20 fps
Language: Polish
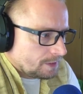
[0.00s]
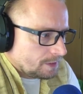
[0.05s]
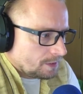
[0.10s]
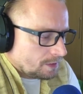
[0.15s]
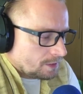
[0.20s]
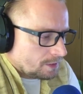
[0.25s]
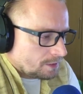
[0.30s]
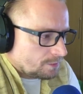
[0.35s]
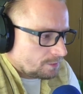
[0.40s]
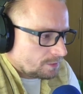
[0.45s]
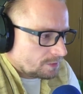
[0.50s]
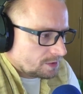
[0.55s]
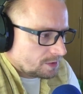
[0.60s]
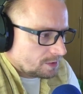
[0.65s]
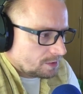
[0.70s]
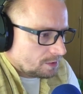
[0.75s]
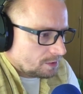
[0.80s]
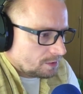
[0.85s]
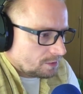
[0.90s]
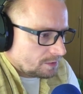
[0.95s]
Złoty
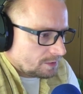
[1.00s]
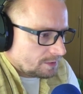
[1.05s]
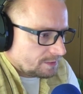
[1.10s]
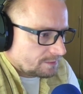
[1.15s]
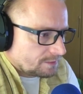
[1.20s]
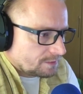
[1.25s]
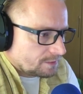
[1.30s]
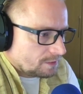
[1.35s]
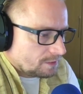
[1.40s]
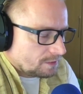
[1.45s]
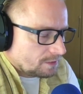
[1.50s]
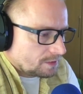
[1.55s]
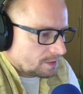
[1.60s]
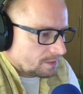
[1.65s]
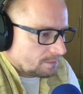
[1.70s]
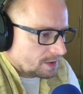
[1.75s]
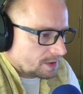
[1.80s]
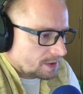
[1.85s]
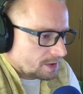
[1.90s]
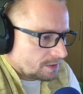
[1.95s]
kolor jest
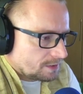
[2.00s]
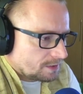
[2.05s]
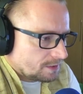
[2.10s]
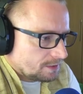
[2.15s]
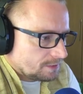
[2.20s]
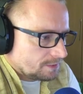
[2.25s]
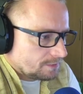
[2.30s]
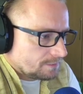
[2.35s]
kolorem radhy.